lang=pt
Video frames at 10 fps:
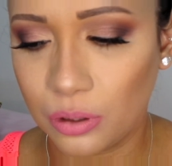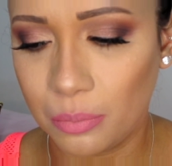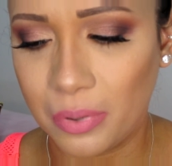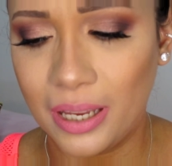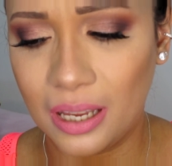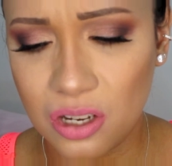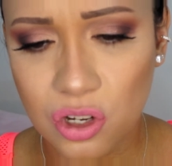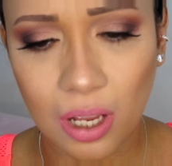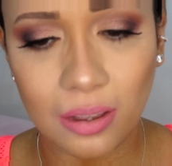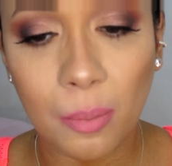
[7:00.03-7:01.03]
também,
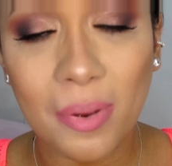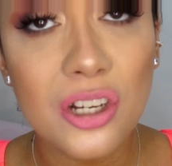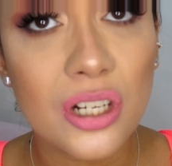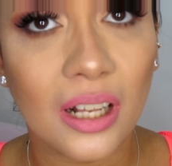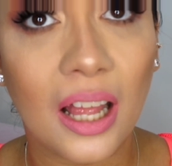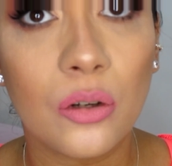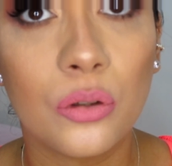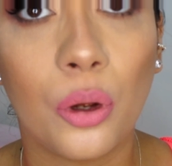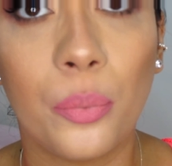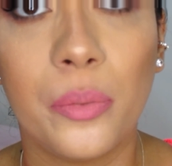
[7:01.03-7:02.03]
acho que até mais claro do
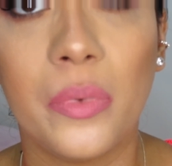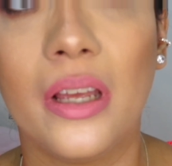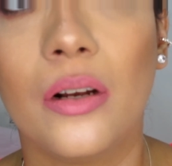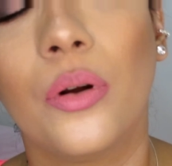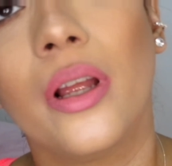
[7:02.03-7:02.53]
que o primeiro,